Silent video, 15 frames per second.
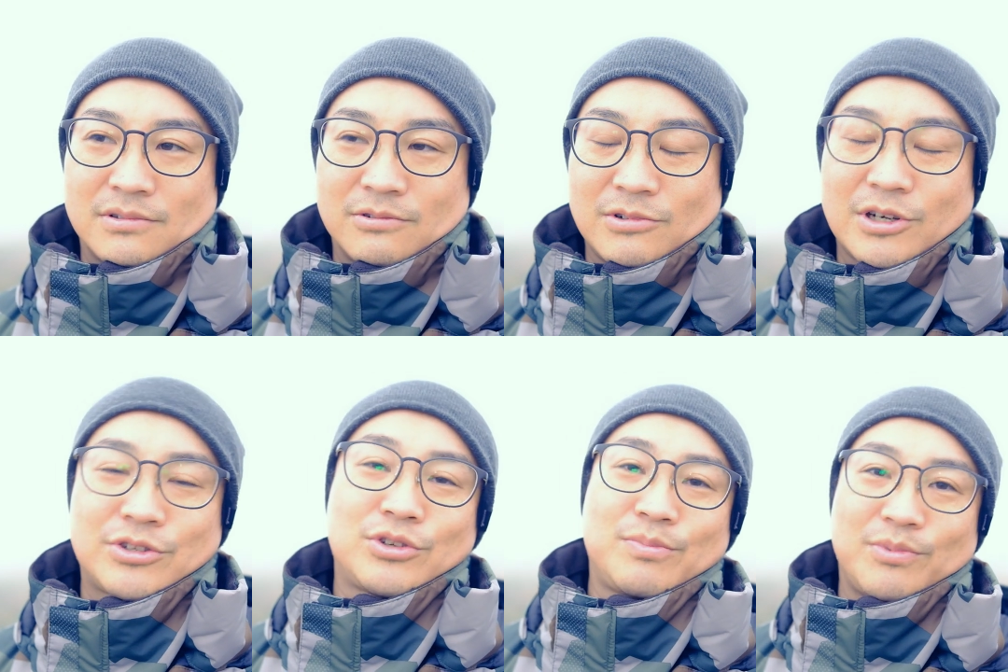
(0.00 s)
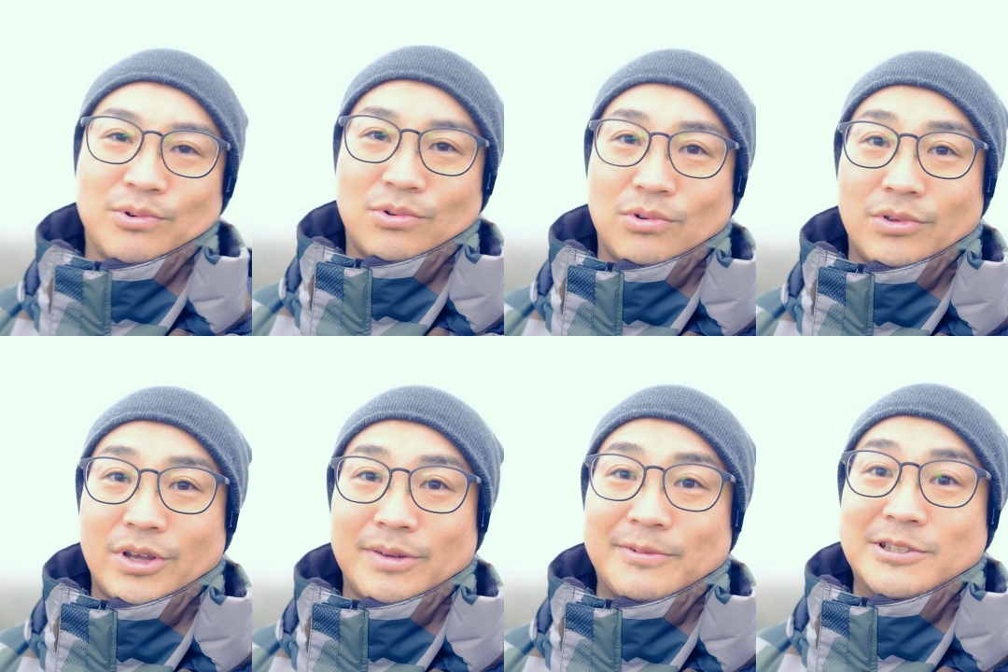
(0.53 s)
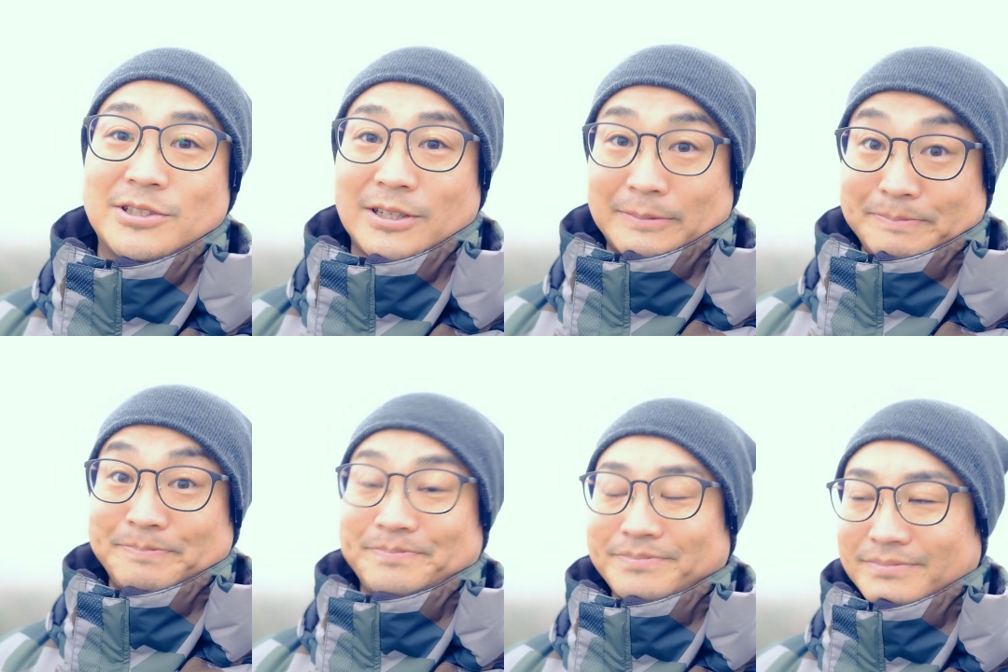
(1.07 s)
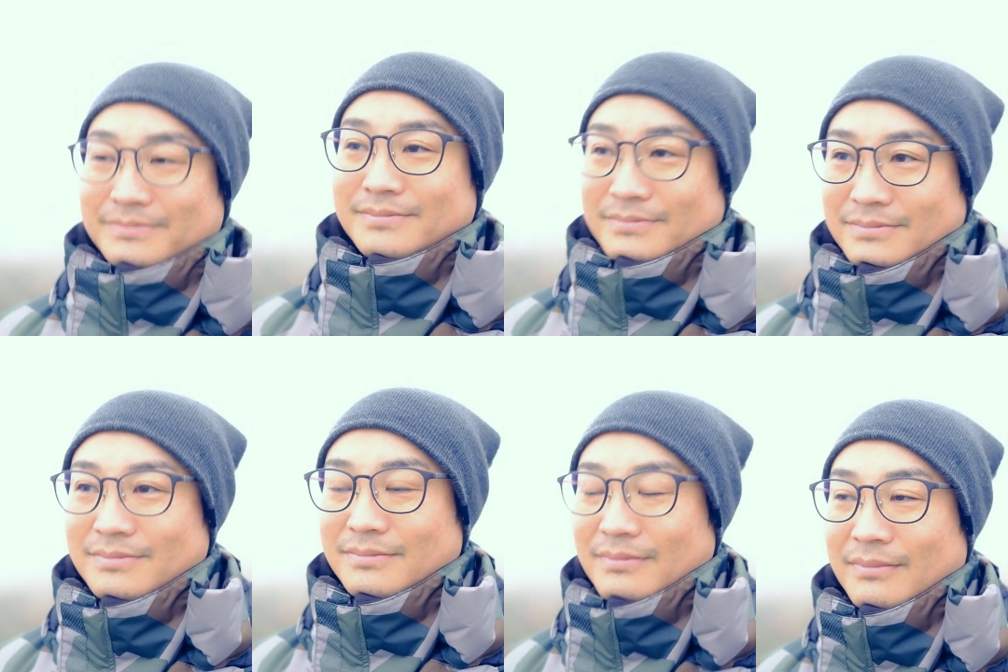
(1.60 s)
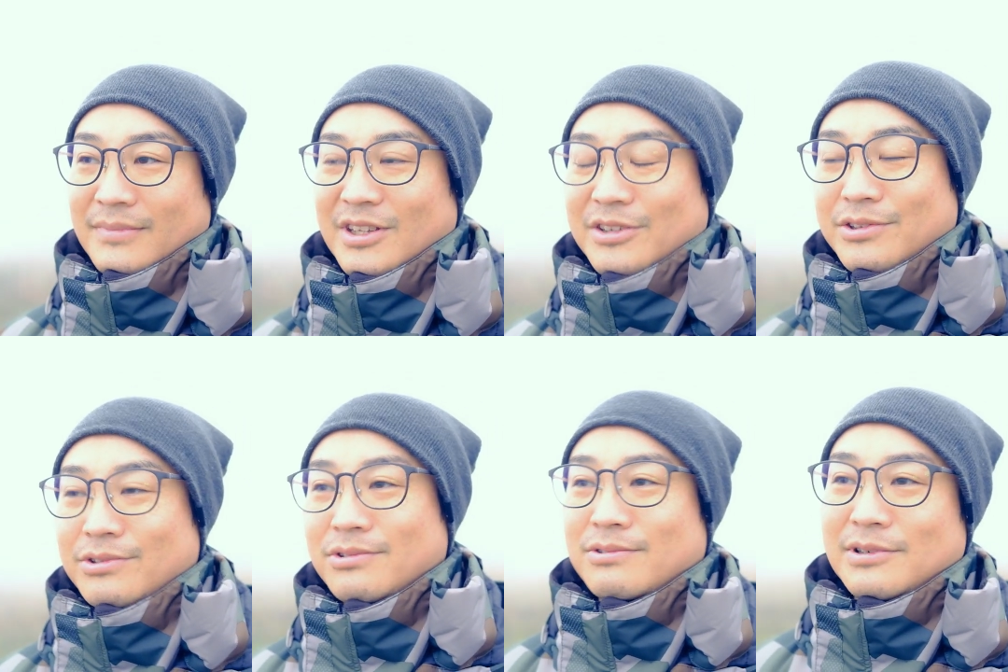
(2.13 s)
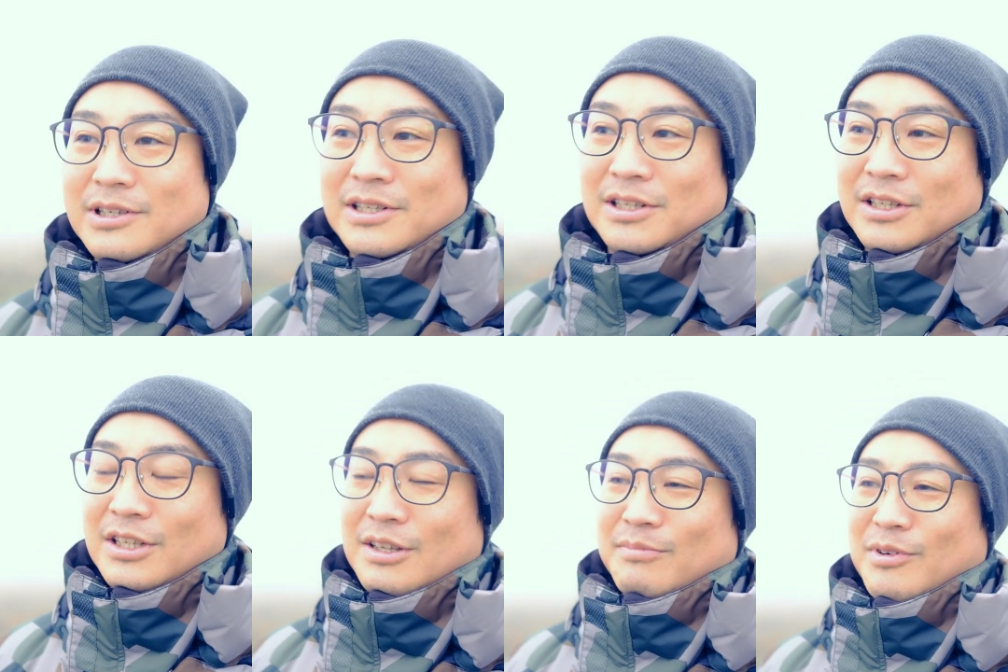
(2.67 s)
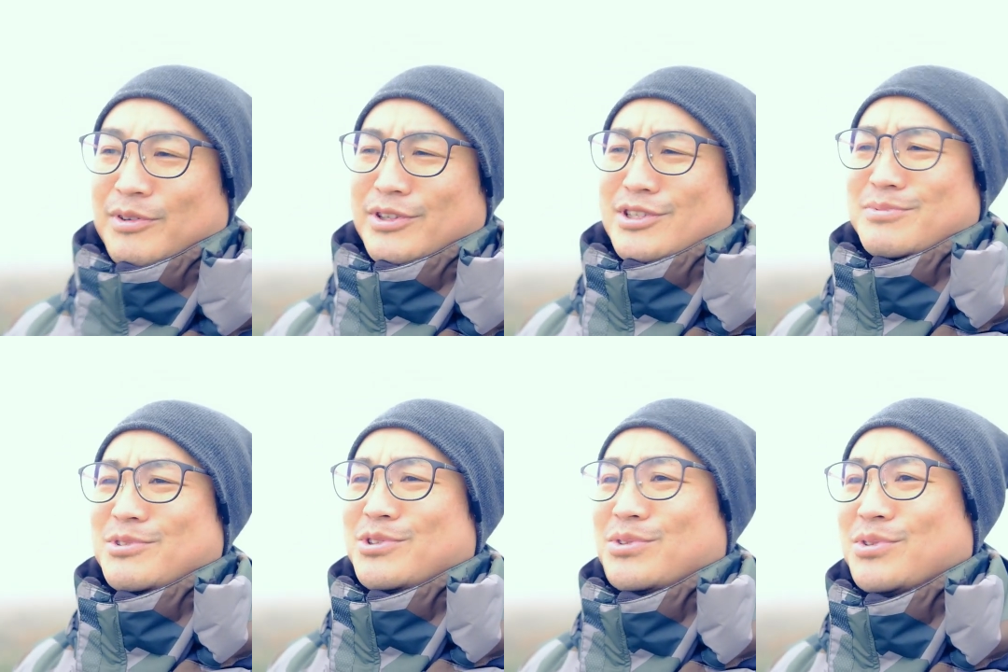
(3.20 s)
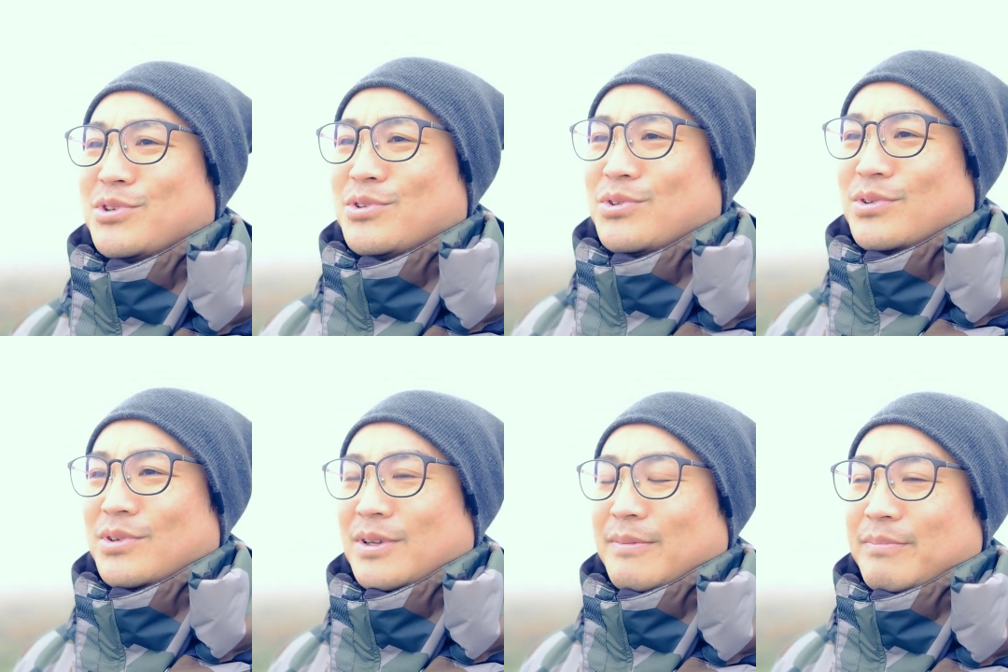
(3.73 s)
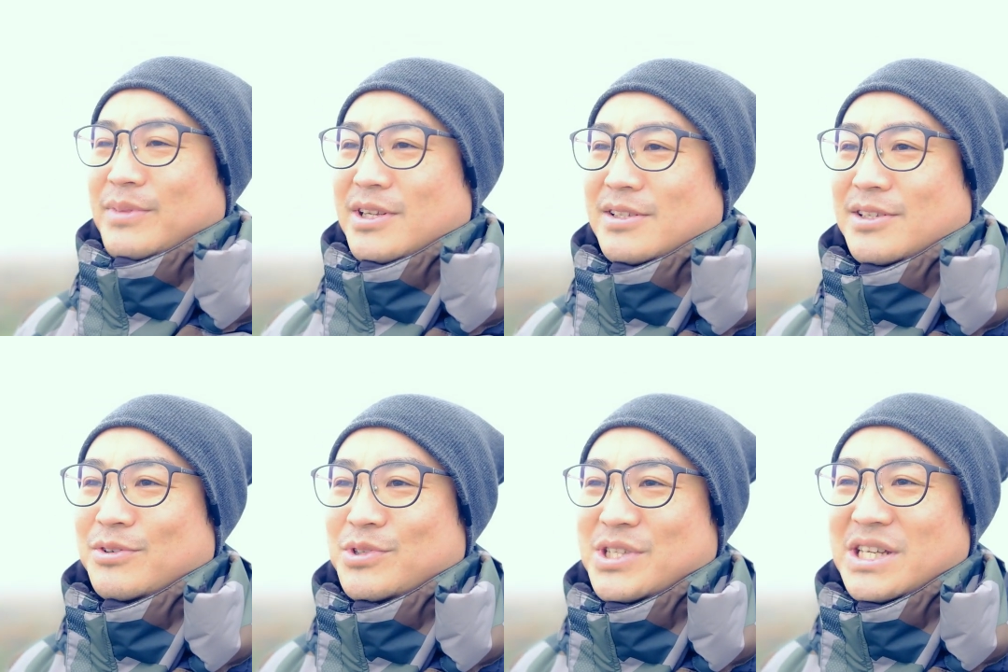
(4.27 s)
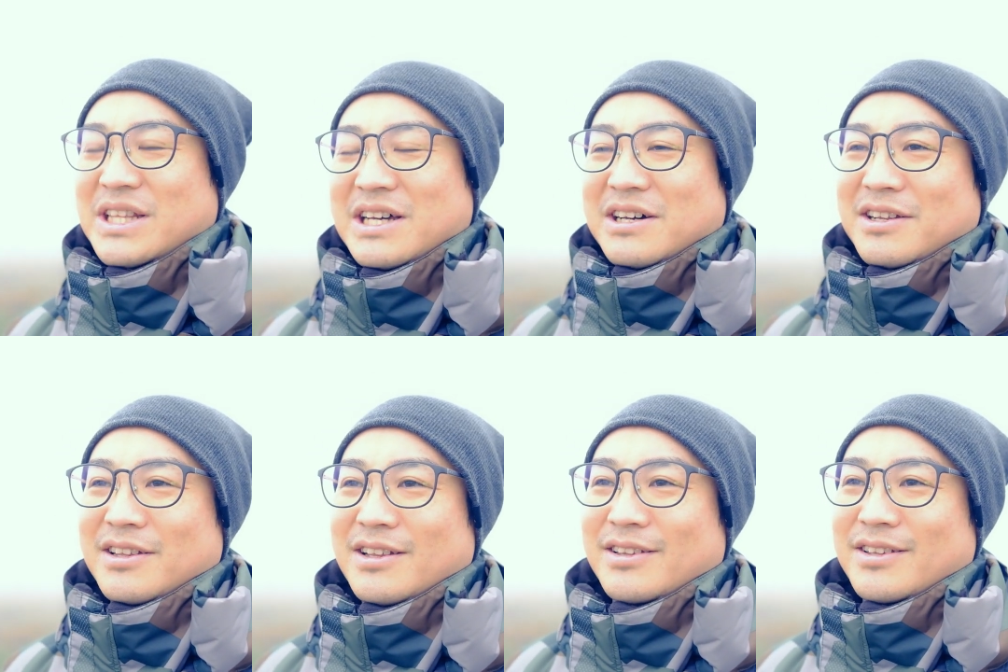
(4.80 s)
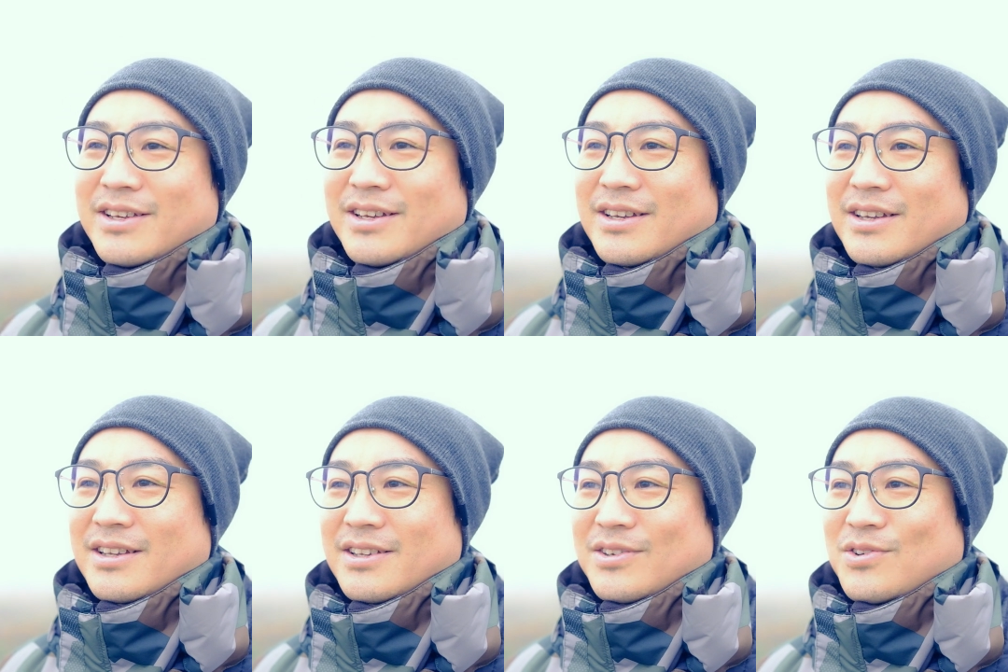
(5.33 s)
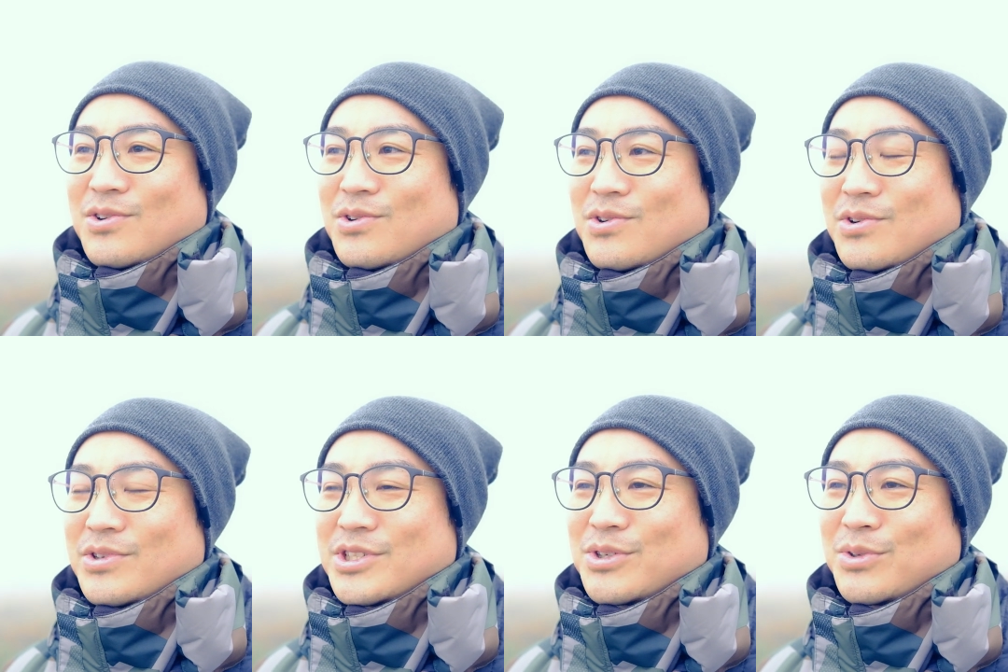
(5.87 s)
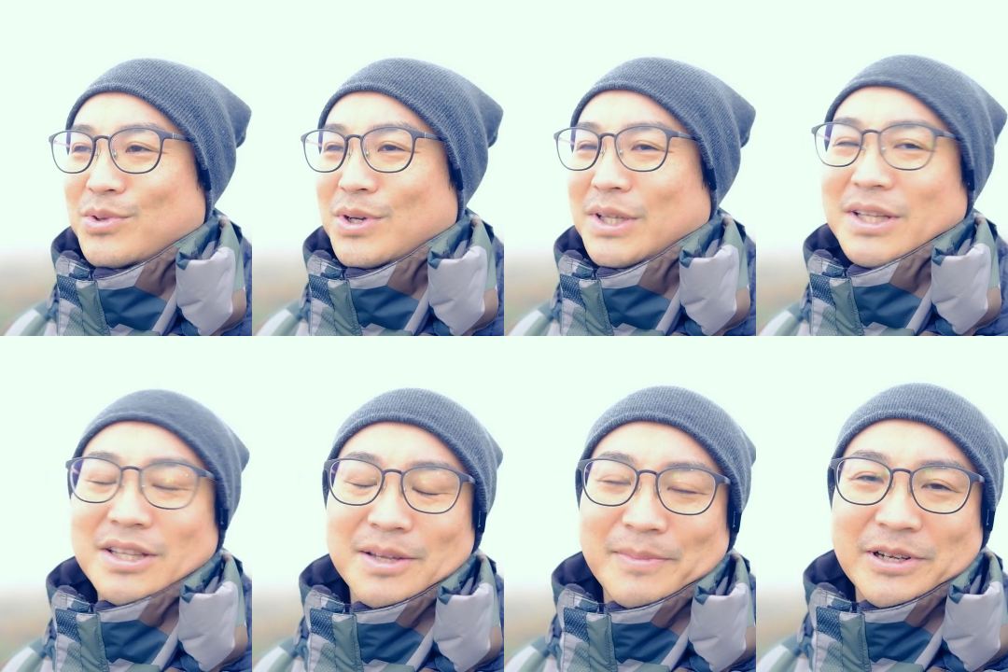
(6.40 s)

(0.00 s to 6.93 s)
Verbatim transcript: ワークショップを行いました。で今日は、私もちょっと皆さんに教えながらなんで、こう仕事片手